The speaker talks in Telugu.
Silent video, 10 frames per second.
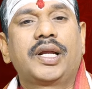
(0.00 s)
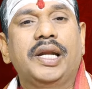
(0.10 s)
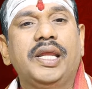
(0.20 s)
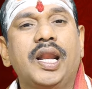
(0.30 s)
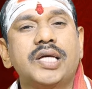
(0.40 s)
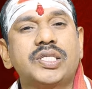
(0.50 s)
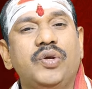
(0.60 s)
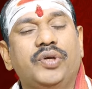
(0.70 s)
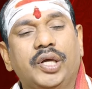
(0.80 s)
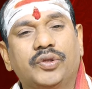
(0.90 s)

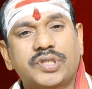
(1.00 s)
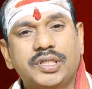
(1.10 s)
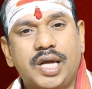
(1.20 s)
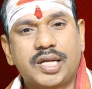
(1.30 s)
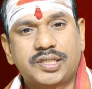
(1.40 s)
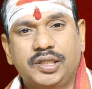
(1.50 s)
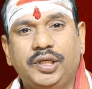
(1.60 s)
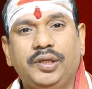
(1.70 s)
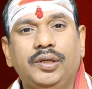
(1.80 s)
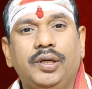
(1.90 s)
కన్యరాశిలో కేతు సంచార
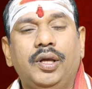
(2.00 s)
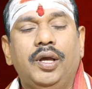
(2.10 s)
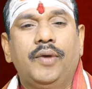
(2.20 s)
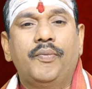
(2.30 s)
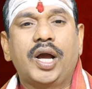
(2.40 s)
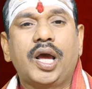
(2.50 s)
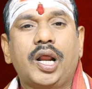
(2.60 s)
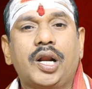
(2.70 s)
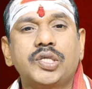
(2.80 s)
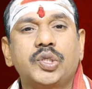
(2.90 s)
స్థితి మకర
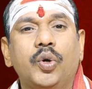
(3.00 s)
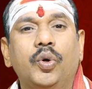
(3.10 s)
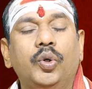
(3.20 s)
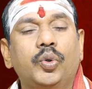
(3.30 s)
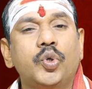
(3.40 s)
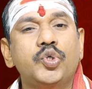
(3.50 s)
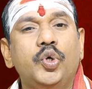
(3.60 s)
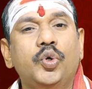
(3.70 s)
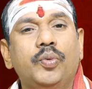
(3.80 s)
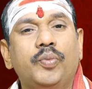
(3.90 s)
రాశిలో
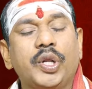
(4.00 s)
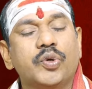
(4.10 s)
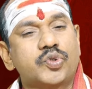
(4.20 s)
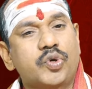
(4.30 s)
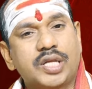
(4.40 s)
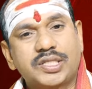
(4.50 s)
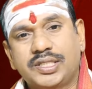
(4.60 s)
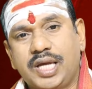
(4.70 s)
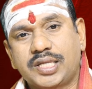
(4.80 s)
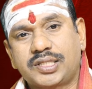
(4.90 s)
కుజుడు మరియు శుక్ర
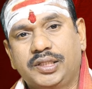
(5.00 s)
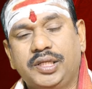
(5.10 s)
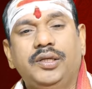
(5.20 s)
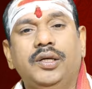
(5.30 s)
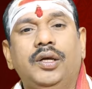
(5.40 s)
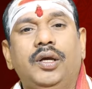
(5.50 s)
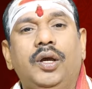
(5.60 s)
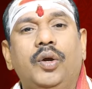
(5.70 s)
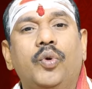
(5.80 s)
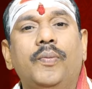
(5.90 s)
సంచార స్థితి
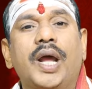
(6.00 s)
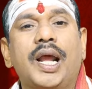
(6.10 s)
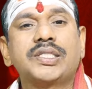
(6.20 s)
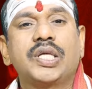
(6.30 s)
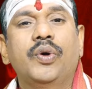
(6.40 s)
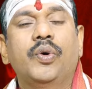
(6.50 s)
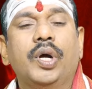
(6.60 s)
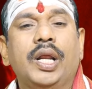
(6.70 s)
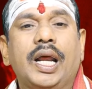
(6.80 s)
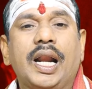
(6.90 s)
కుంభరాశిలో
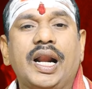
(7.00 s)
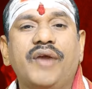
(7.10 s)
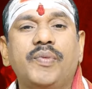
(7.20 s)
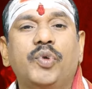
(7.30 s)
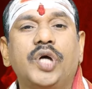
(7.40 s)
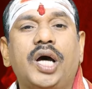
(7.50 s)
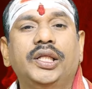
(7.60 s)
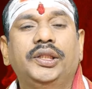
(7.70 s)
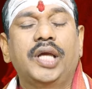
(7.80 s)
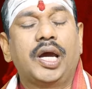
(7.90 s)
రవి
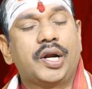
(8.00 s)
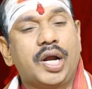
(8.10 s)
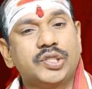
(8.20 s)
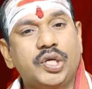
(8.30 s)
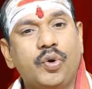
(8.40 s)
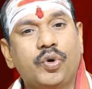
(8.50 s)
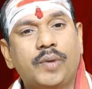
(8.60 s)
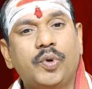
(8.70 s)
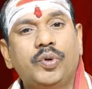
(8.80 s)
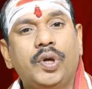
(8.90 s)
బుధాదిత్య
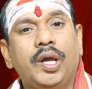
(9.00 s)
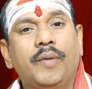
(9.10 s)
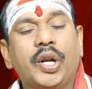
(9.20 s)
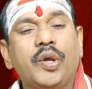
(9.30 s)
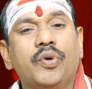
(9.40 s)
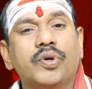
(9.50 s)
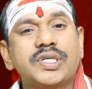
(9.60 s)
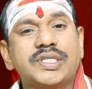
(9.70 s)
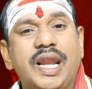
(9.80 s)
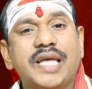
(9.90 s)
రాజయోగము మరియు
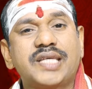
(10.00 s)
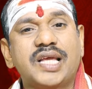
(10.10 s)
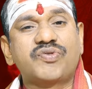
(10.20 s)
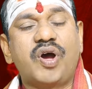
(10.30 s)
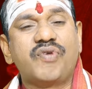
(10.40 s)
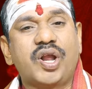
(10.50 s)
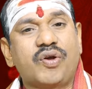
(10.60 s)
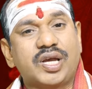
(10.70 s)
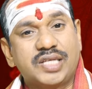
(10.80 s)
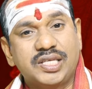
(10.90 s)
శనేశ్వర స్వామివారి
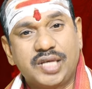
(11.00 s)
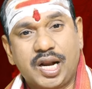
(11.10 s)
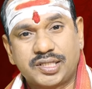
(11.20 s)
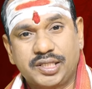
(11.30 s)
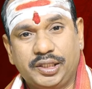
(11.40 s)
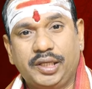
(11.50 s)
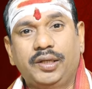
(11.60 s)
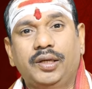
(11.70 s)
యొక్క సంచార స్థితి